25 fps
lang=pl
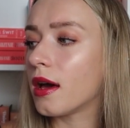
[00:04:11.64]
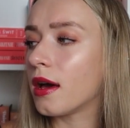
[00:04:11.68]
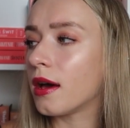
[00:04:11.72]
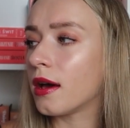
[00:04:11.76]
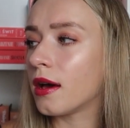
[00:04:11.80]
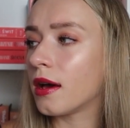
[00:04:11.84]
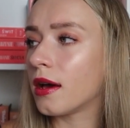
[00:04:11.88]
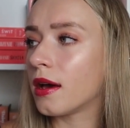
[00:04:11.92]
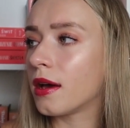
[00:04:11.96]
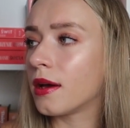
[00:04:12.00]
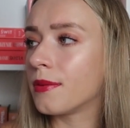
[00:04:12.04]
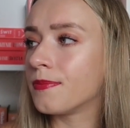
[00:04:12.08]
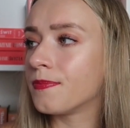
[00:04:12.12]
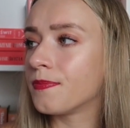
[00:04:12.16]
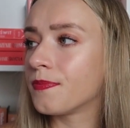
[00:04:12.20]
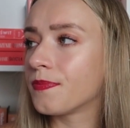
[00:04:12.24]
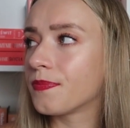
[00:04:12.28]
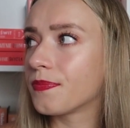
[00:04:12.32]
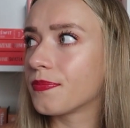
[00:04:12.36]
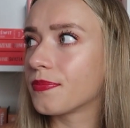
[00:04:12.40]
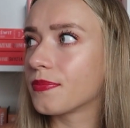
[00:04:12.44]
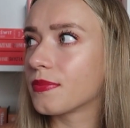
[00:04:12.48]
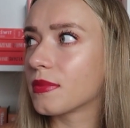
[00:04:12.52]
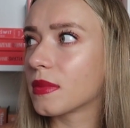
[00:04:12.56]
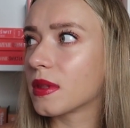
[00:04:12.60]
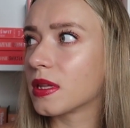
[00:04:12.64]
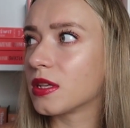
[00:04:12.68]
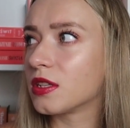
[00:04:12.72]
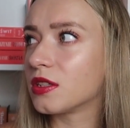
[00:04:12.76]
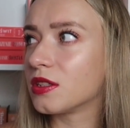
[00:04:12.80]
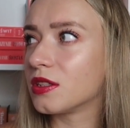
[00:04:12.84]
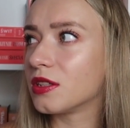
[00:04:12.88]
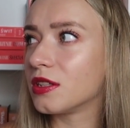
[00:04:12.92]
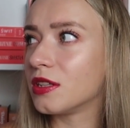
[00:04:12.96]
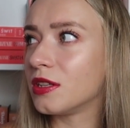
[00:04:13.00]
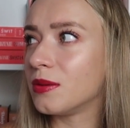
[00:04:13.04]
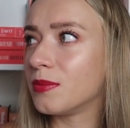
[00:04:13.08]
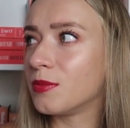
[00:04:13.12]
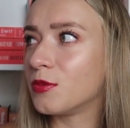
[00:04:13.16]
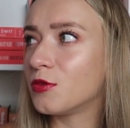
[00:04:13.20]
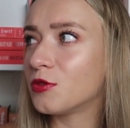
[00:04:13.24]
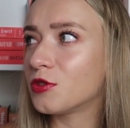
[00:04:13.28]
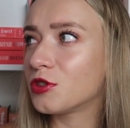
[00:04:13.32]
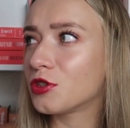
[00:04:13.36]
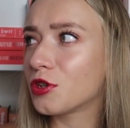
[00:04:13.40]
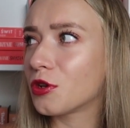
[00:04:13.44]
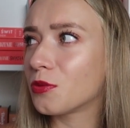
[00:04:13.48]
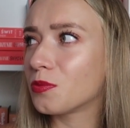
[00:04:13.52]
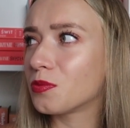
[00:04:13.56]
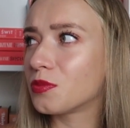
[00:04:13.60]
um, i
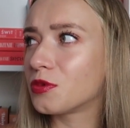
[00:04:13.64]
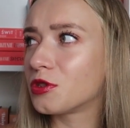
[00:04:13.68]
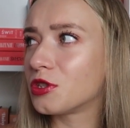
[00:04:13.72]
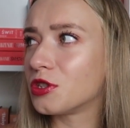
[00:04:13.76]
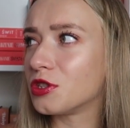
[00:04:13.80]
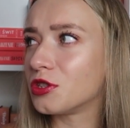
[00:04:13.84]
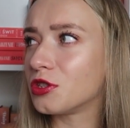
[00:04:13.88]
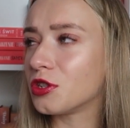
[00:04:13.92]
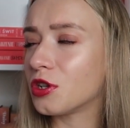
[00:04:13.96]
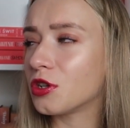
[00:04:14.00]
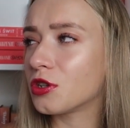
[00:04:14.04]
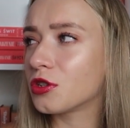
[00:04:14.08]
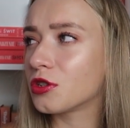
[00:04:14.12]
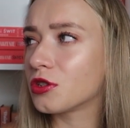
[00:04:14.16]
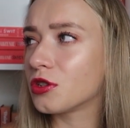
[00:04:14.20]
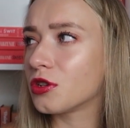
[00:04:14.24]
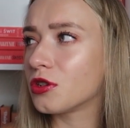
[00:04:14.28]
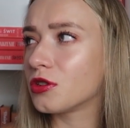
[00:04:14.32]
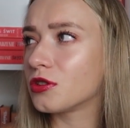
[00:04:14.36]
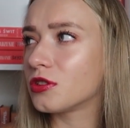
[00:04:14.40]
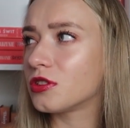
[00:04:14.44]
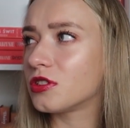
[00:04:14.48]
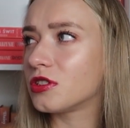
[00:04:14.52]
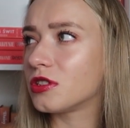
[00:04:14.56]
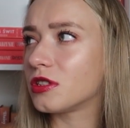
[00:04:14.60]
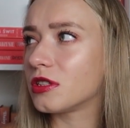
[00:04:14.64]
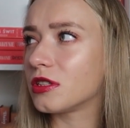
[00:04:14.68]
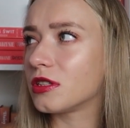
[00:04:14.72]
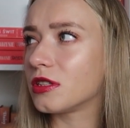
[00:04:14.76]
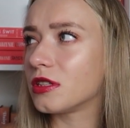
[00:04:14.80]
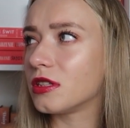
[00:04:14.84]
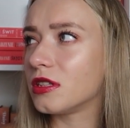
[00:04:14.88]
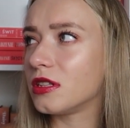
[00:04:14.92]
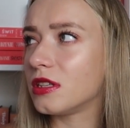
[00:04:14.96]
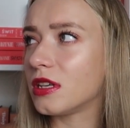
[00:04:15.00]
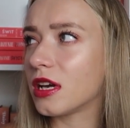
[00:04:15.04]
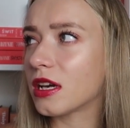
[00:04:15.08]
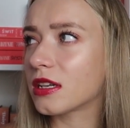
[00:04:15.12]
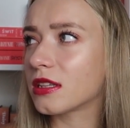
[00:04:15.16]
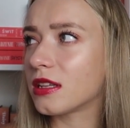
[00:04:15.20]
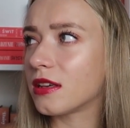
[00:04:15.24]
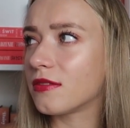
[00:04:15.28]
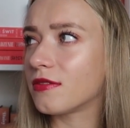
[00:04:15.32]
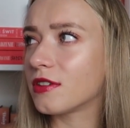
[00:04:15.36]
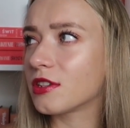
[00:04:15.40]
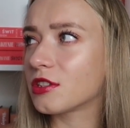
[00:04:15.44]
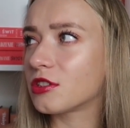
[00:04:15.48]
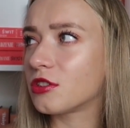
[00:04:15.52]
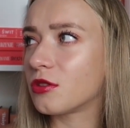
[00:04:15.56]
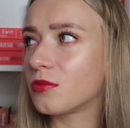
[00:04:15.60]
muszą przyciągnąć jak
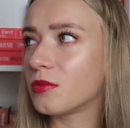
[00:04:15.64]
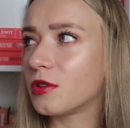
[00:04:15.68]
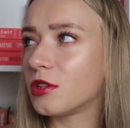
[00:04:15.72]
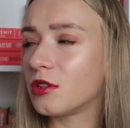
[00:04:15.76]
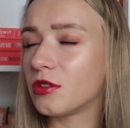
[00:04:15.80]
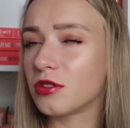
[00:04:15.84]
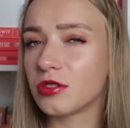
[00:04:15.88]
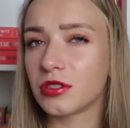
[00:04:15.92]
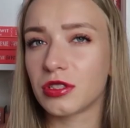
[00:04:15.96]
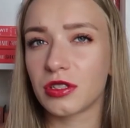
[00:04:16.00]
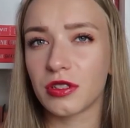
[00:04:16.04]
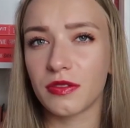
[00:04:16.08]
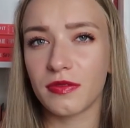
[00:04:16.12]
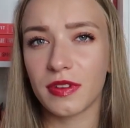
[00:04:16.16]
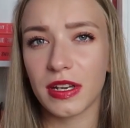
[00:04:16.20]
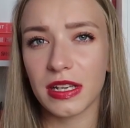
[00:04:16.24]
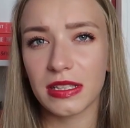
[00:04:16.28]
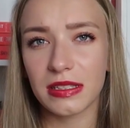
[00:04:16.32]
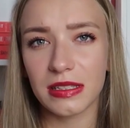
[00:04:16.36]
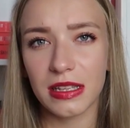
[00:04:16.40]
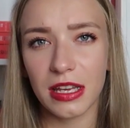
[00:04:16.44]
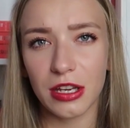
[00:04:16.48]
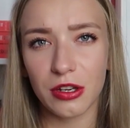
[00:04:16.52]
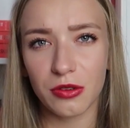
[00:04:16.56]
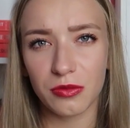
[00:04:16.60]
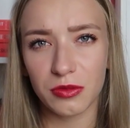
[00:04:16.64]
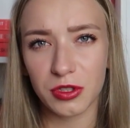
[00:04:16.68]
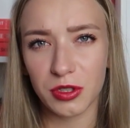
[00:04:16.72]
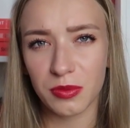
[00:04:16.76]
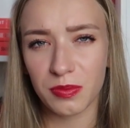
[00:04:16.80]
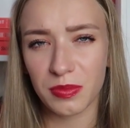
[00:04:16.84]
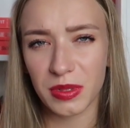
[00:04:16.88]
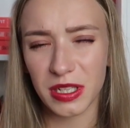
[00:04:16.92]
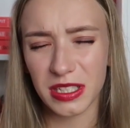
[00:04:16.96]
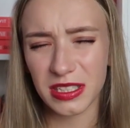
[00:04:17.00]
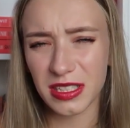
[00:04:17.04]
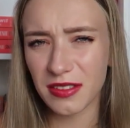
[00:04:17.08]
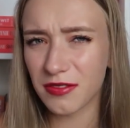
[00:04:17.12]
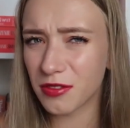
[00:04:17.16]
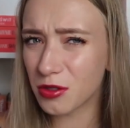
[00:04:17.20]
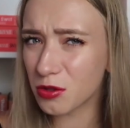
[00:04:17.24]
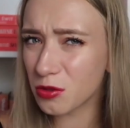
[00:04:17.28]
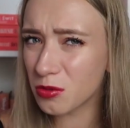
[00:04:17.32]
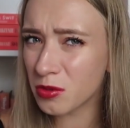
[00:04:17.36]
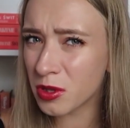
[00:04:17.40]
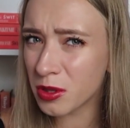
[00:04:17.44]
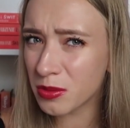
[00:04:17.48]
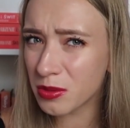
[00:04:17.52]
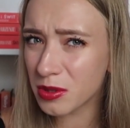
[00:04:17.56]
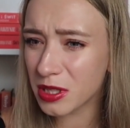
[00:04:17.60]
największą ilość gwiazd na jakąś imprezę w
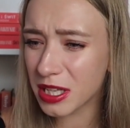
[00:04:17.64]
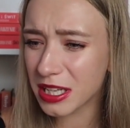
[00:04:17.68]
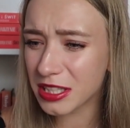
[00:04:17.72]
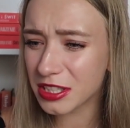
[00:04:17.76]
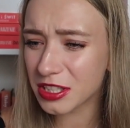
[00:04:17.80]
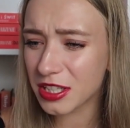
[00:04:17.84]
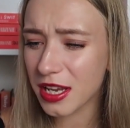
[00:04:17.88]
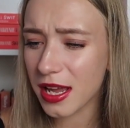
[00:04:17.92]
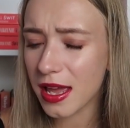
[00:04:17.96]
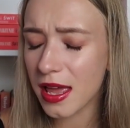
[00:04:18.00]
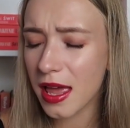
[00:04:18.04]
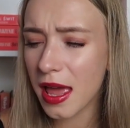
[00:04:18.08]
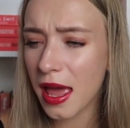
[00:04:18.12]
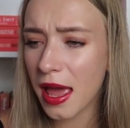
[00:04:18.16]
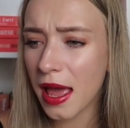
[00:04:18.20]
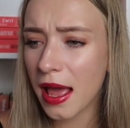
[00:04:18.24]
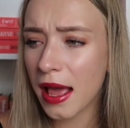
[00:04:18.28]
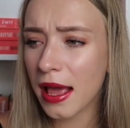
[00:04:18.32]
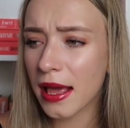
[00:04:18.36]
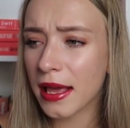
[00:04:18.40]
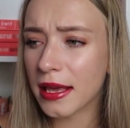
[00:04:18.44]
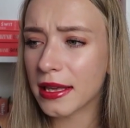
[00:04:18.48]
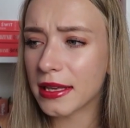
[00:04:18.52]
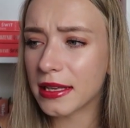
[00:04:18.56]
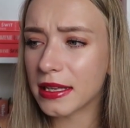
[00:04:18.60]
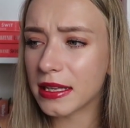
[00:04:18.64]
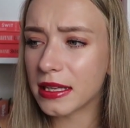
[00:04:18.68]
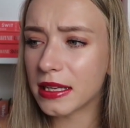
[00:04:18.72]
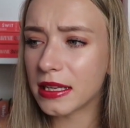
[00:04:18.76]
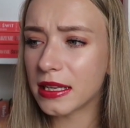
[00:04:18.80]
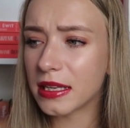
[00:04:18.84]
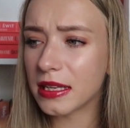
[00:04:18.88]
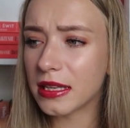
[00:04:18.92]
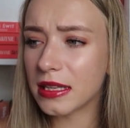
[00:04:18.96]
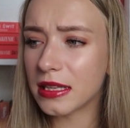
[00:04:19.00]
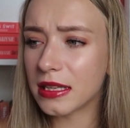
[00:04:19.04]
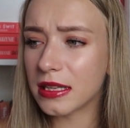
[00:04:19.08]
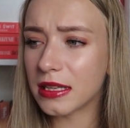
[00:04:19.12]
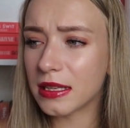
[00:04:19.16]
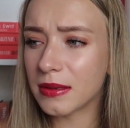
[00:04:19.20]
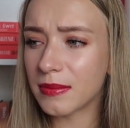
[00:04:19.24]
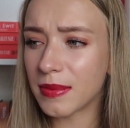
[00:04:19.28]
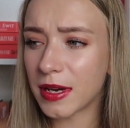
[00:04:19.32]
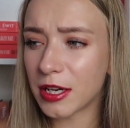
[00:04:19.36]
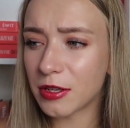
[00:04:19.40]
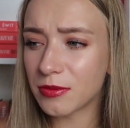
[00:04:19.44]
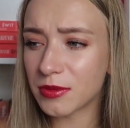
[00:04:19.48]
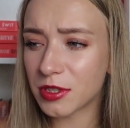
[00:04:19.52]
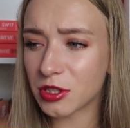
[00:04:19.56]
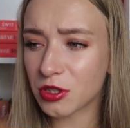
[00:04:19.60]
klubie bodajże. I
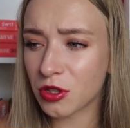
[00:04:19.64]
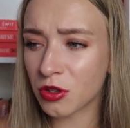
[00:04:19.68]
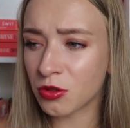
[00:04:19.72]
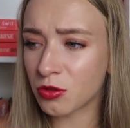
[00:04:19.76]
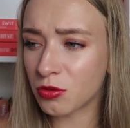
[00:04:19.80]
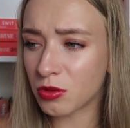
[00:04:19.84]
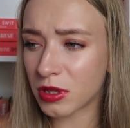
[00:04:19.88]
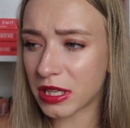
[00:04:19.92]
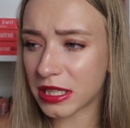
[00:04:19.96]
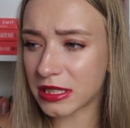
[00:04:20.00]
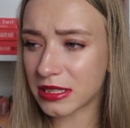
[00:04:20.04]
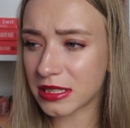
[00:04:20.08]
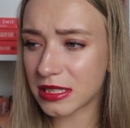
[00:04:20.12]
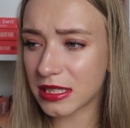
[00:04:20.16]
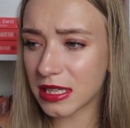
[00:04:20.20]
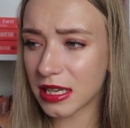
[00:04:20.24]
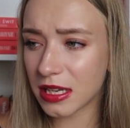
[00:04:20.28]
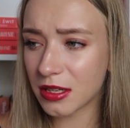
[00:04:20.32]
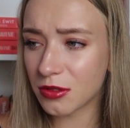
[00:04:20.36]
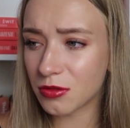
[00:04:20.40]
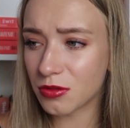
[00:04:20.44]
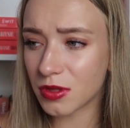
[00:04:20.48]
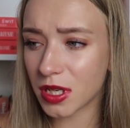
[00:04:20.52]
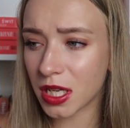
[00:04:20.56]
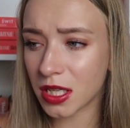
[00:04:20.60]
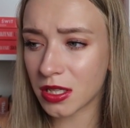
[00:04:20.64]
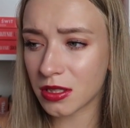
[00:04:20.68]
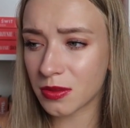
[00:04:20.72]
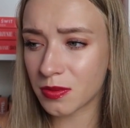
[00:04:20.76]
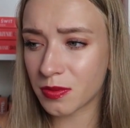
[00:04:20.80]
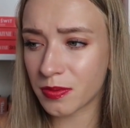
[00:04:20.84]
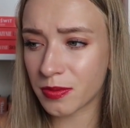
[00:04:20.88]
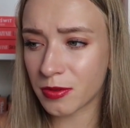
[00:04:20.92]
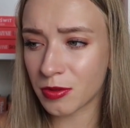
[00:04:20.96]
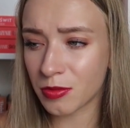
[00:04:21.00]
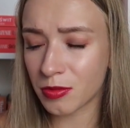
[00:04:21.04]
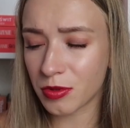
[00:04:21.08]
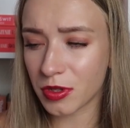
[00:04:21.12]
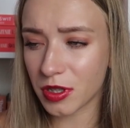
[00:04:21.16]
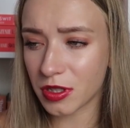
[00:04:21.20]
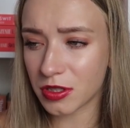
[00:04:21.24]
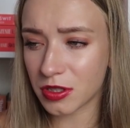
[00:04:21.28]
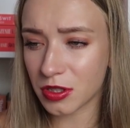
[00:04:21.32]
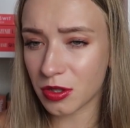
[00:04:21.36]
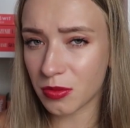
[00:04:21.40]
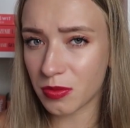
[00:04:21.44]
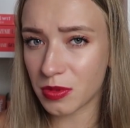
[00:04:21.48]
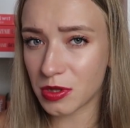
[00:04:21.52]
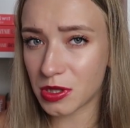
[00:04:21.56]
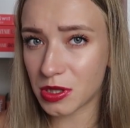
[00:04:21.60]
mają też konkurencję, która próbuje
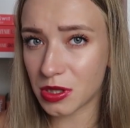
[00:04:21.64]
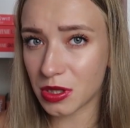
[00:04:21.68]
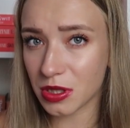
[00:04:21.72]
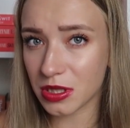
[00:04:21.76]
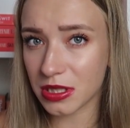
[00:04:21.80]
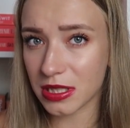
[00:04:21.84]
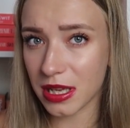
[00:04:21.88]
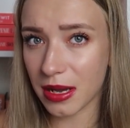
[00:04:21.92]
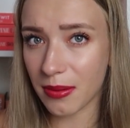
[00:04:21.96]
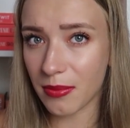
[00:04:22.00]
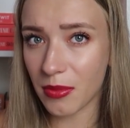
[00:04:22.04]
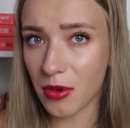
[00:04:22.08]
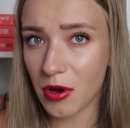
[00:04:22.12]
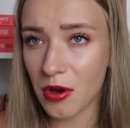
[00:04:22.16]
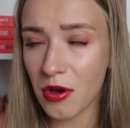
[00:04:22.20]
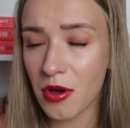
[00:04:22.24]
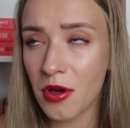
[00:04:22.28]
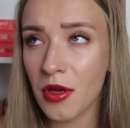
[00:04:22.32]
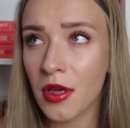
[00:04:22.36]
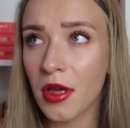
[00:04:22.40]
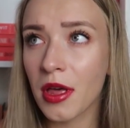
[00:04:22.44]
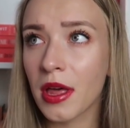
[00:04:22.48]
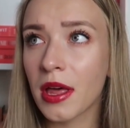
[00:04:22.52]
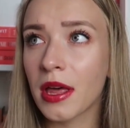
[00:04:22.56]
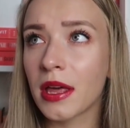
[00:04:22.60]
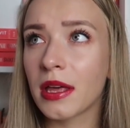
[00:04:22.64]
zrobić to samo.